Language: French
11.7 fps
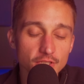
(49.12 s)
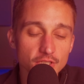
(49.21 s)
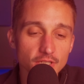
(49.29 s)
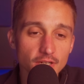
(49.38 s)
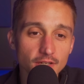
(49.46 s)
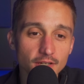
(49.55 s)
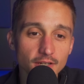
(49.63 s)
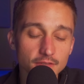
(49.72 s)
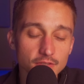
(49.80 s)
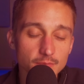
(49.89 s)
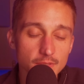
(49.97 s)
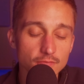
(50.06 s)
déjà. je
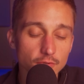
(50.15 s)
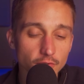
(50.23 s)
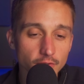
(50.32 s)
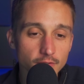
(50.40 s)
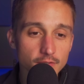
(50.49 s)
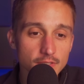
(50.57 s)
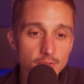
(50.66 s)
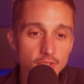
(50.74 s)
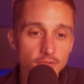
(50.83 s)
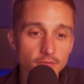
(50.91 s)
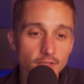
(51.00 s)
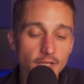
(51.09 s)
ne sais pas si vous l'entendez aussi, mais
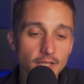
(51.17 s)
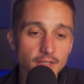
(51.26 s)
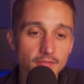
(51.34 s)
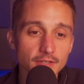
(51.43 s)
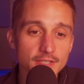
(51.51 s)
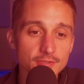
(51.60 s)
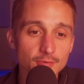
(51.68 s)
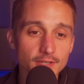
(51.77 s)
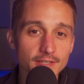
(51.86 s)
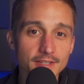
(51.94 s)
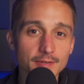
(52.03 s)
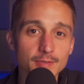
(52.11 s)
j'entends l'alerte inflation là
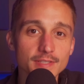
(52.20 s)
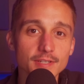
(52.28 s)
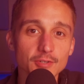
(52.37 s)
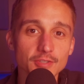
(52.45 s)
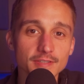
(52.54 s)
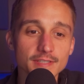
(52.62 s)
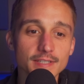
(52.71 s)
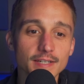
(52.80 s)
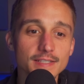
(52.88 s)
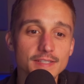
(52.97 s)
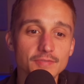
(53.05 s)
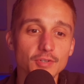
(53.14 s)
qui commence à retentir
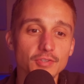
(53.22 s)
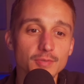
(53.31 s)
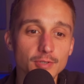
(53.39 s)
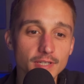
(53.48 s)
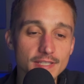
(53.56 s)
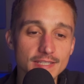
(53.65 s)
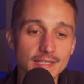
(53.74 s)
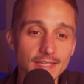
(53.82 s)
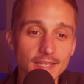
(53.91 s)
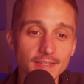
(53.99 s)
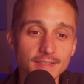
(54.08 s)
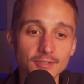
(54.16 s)
assez fortement. Christine
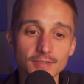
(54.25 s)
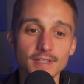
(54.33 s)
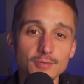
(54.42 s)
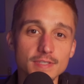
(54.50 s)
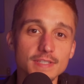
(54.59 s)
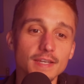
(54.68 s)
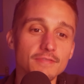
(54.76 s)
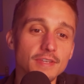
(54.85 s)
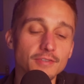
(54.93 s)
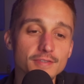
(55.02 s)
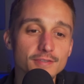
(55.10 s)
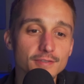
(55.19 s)
Lagarde est en train de se servir
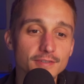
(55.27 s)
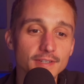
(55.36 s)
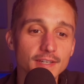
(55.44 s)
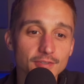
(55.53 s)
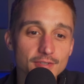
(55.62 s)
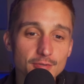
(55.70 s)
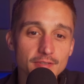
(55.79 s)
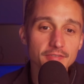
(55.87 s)
dans ce, dans ce